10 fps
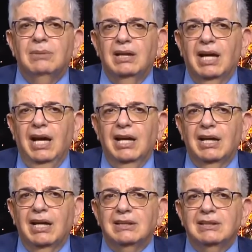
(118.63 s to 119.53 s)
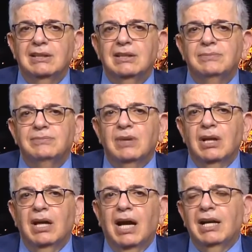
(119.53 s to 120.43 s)
من ناحية
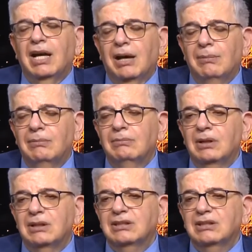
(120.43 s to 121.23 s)
أنهم